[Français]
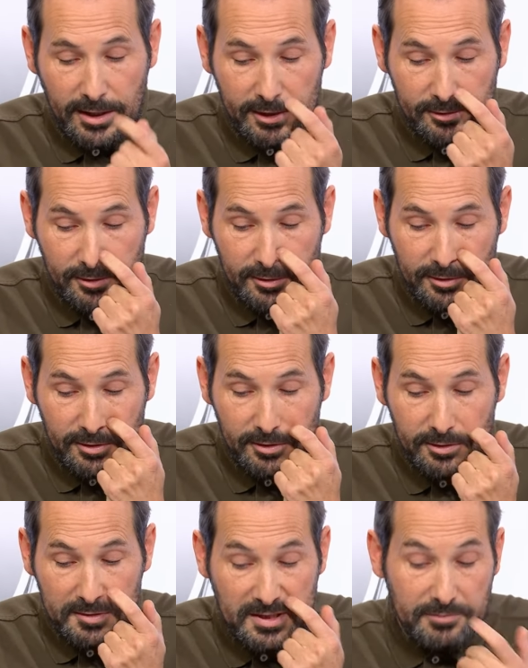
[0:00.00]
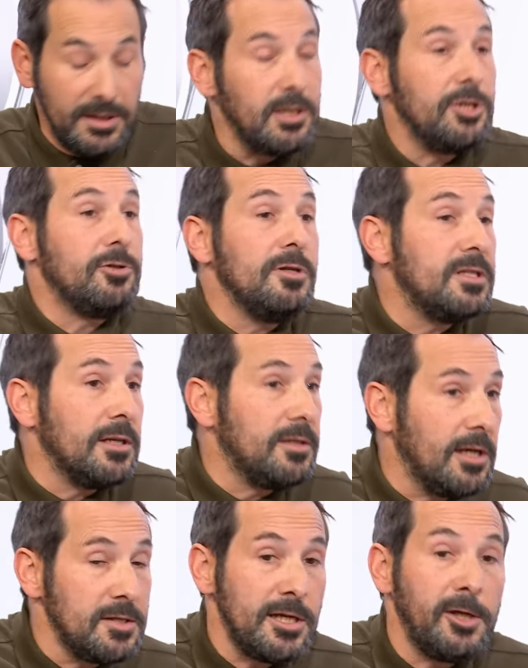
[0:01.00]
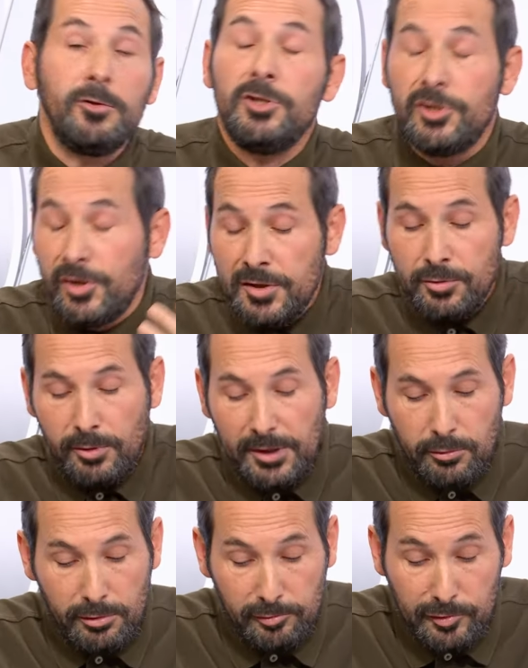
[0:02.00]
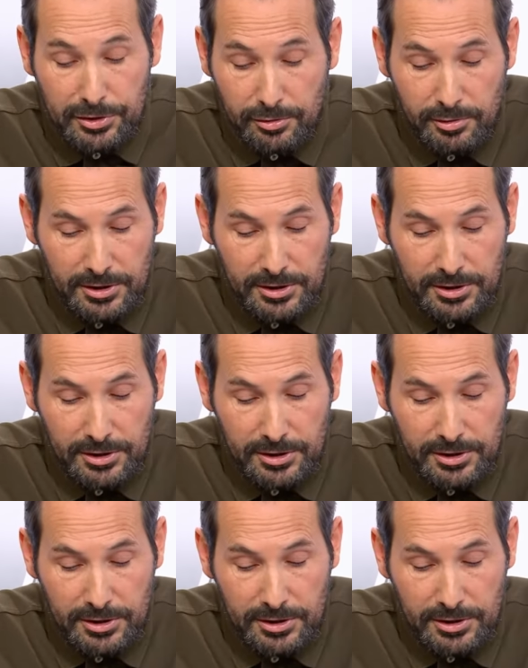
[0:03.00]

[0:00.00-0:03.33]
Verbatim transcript: Hein, euh, c'est vrai que les jeunes s'intéressent à l'écologie, ils sont éco-anxieux.